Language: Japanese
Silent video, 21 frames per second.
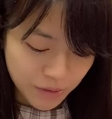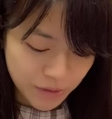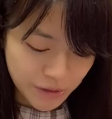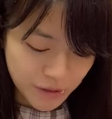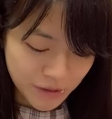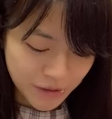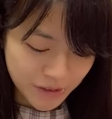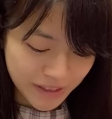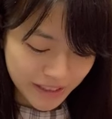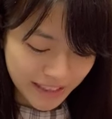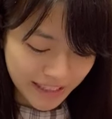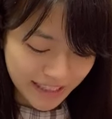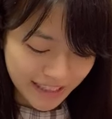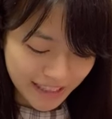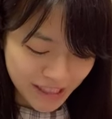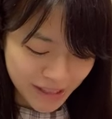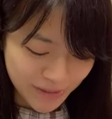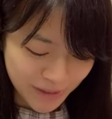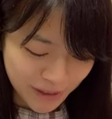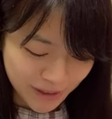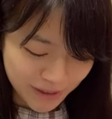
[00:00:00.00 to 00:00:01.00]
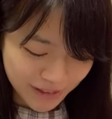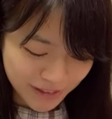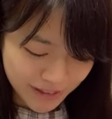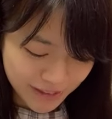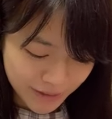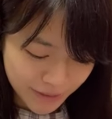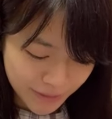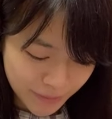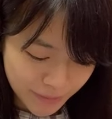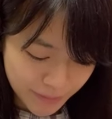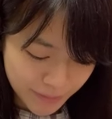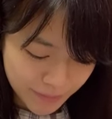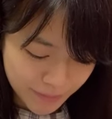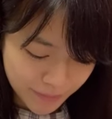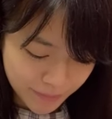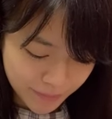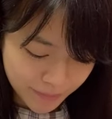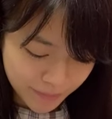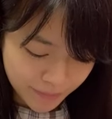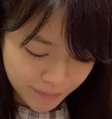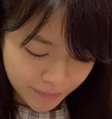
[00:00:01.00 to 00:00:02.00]
普通に聴いてしまう
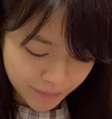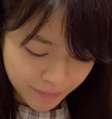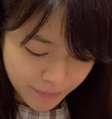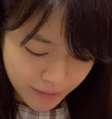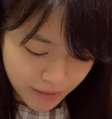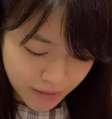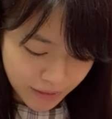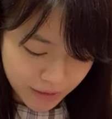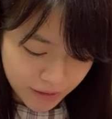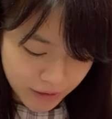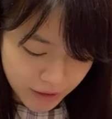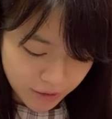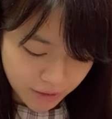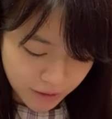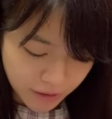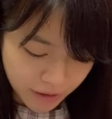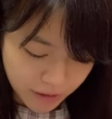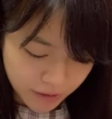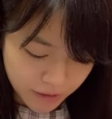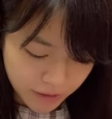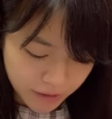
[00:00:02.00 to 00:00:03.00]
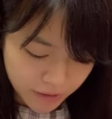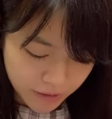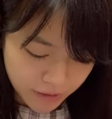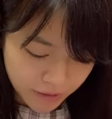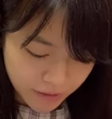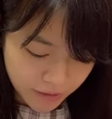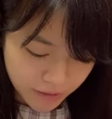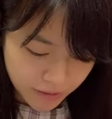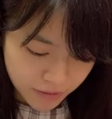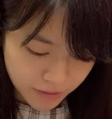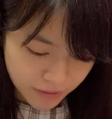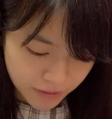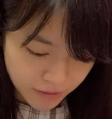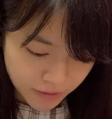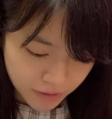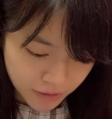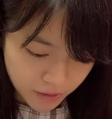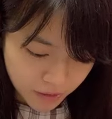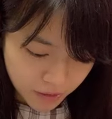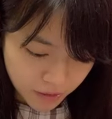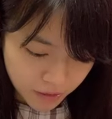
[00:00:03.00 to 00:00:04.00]
ちゃうねん
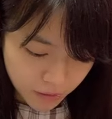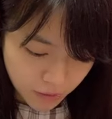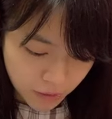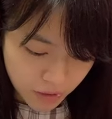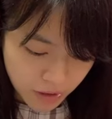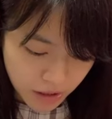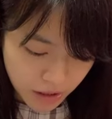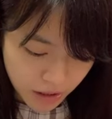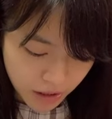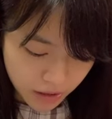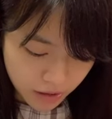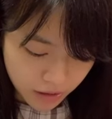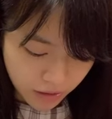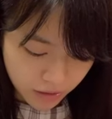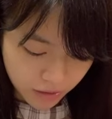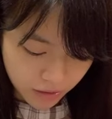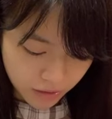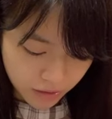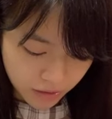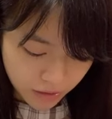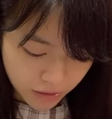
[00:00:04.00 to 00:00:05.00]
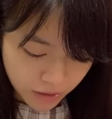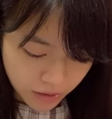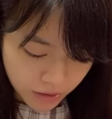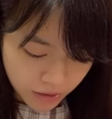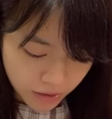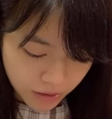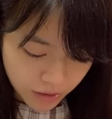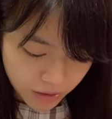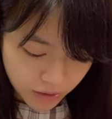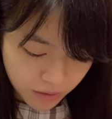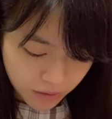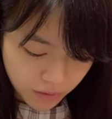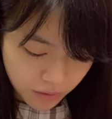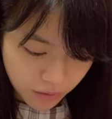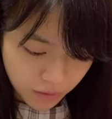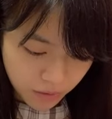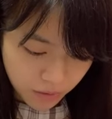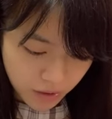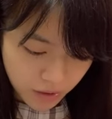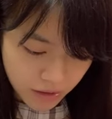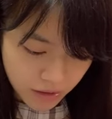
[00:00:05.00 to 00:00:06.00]
これじゃないな
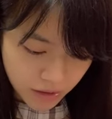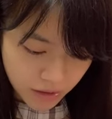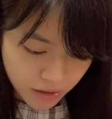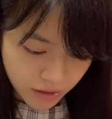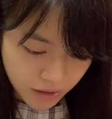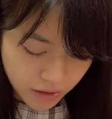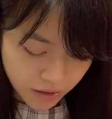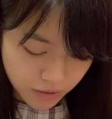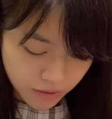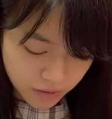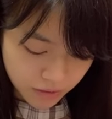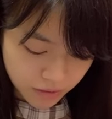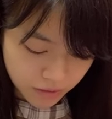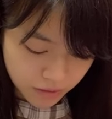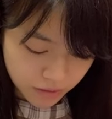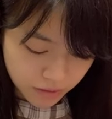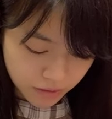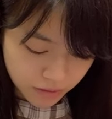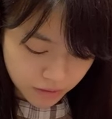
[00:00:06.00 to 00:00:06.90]
これじゃなく